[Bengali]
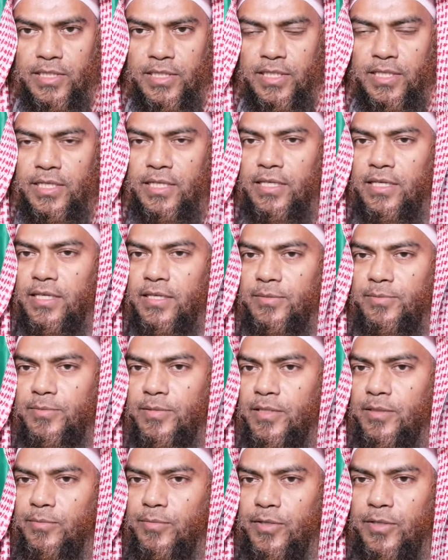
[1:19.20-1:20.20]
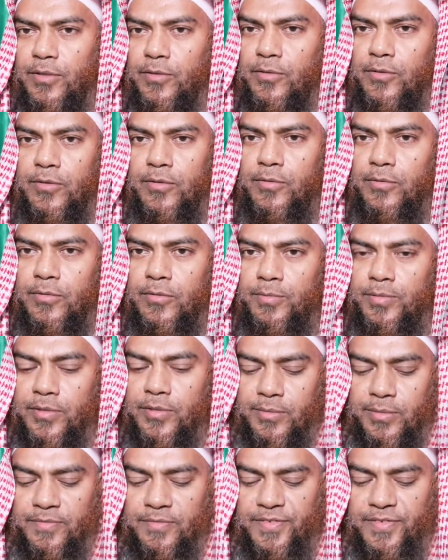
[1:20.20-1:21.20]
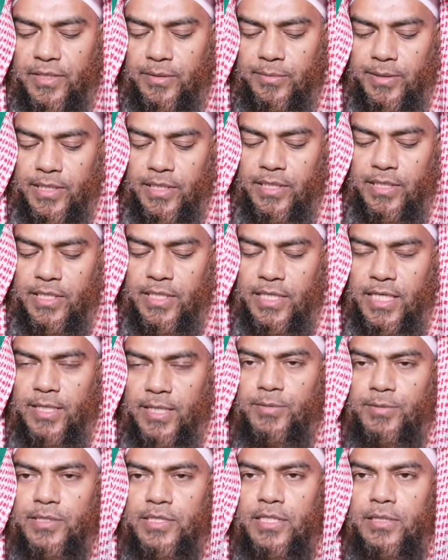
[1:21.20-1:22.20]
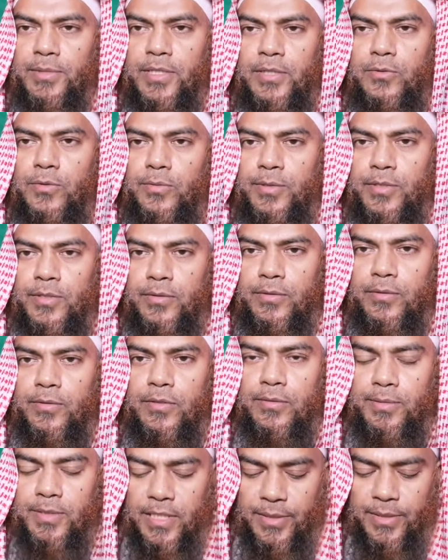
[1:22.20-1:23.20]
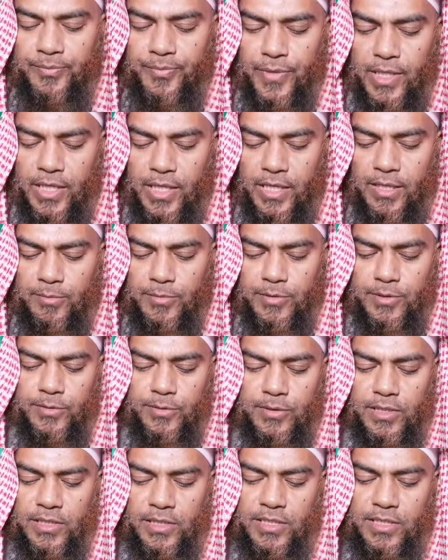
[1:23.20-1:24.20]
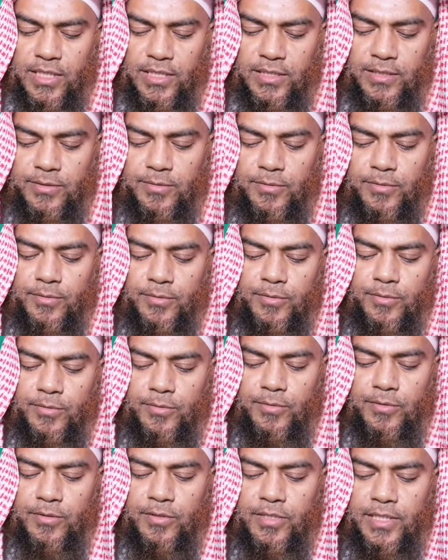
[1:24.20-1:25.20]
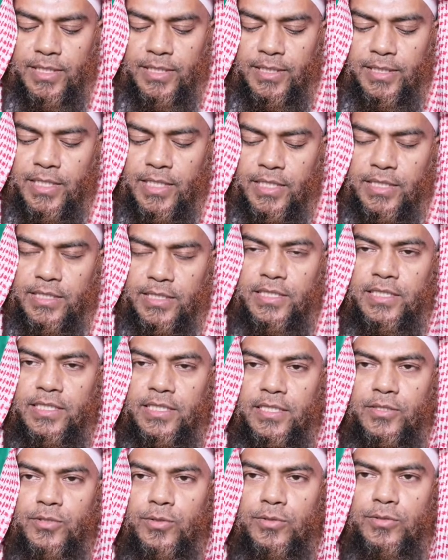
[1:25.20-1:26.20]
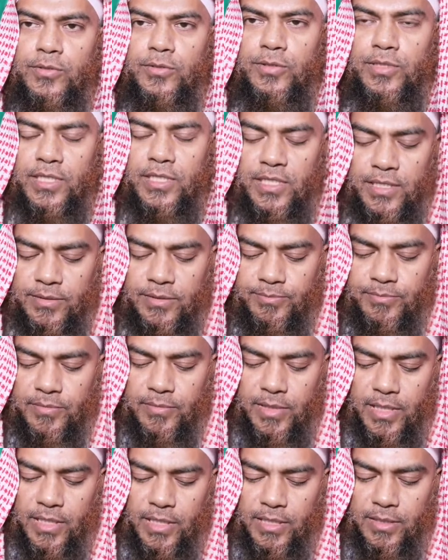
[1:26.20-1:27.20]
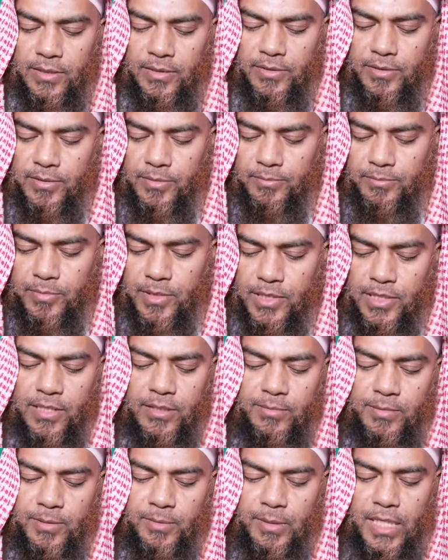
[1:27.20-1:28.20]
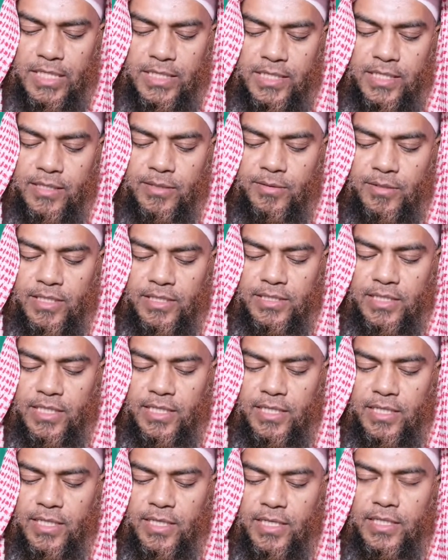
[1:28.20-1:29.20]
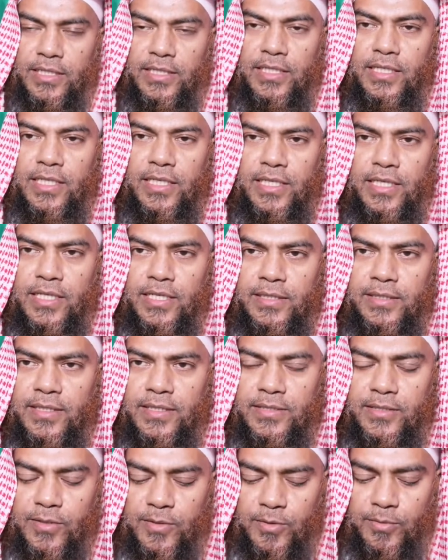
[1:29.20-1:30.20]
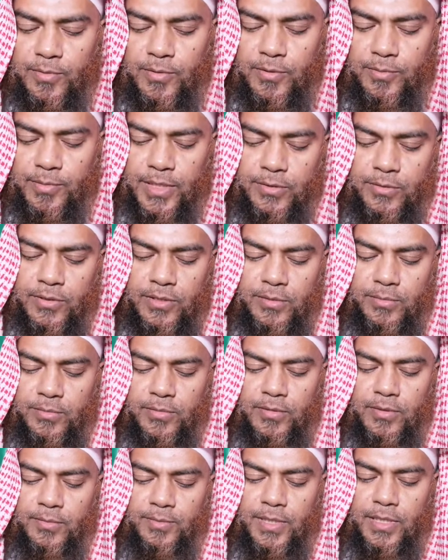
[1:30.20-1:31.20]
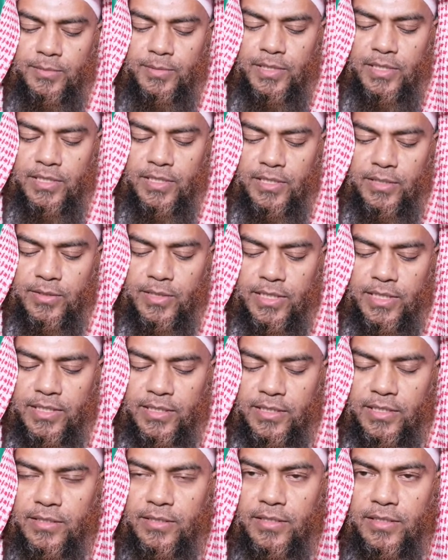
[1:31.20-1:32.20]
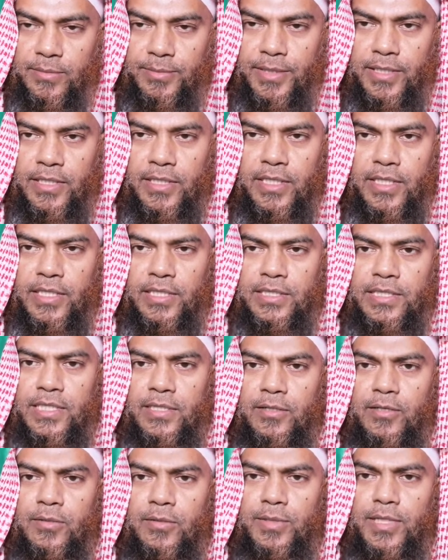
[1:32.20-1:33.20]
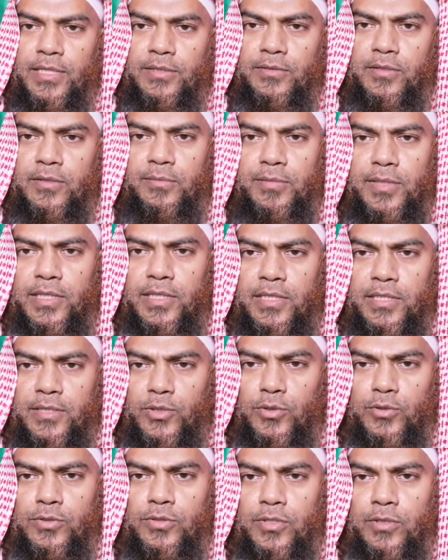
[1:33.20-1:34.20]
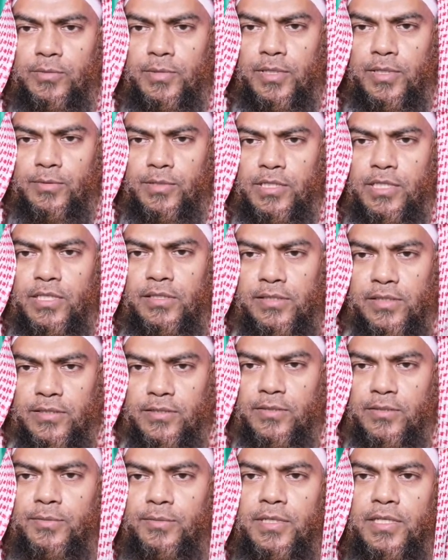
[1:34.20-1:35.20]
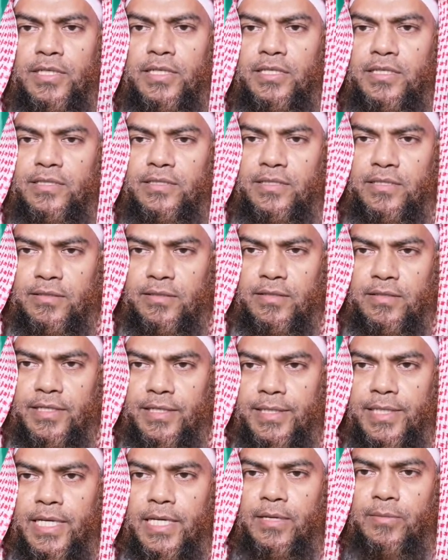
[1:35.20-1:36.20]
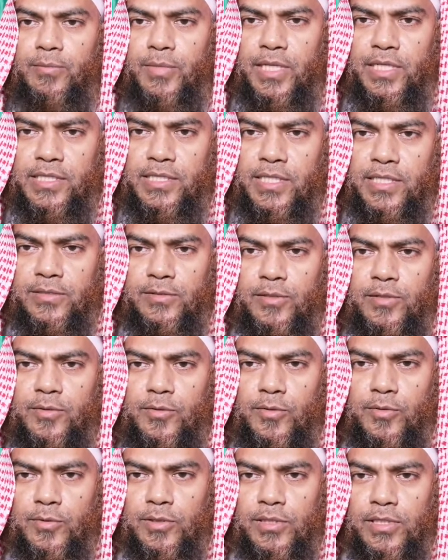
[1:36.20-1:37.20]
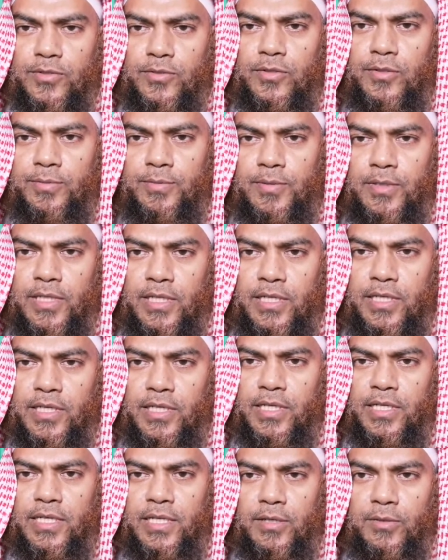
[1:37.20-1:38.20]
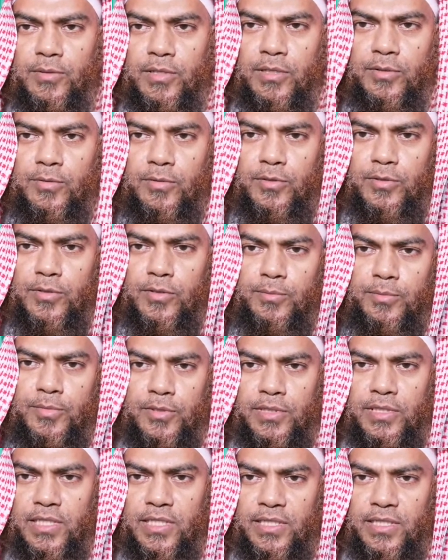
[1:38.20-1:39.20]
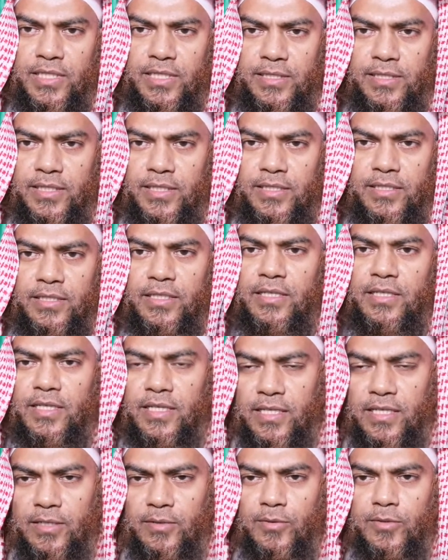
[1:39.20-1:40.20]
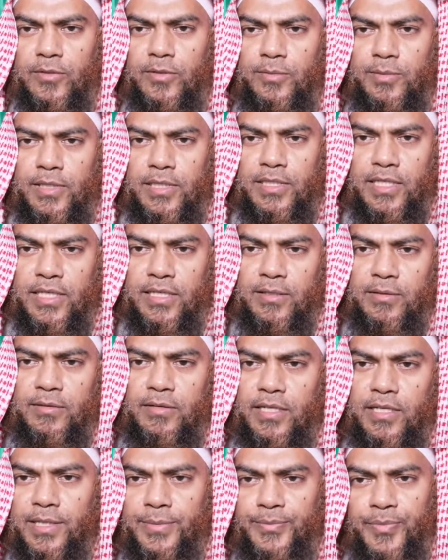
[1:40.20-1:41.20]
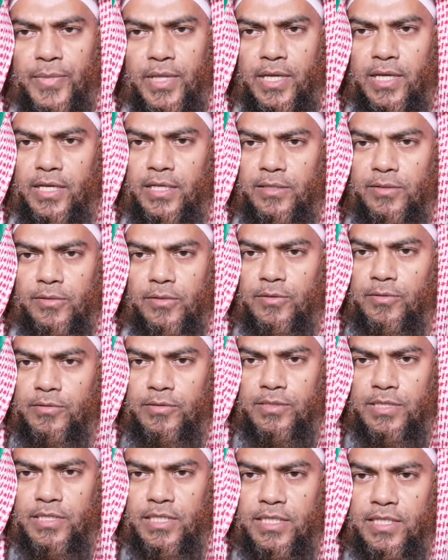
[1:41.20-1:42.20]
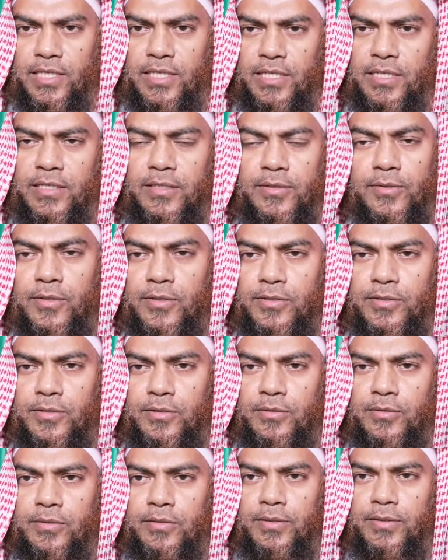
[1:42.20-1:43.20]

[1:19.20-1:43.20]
হ্যাঁ আপনার ভয়ঙ্কর কোনো প্রভাব ফেলবে না এবং সে মৃত্যুবরণ করবে না এমন যদি সাধারণ কোনো রোগ হয় যেটা সুস্থতা হ্যাঁ বিশালভাবে আশা করা যায় তাইলে এর তাসরুপও বাধ্যতামূলকভাবে গ্রান্টেড হবে যেরকম একজন সুস্থ মানুষের তাসরুপটা গ্রান্টেড হয় মানে সে যদি কোনো তাসরুপ করে কাউকে কোনো সম্পদ দিয়ে দেয় তার হ্যাঁ অথবা দান করে হ্যাঁ তখন সেটা গ্রহণযোগ্য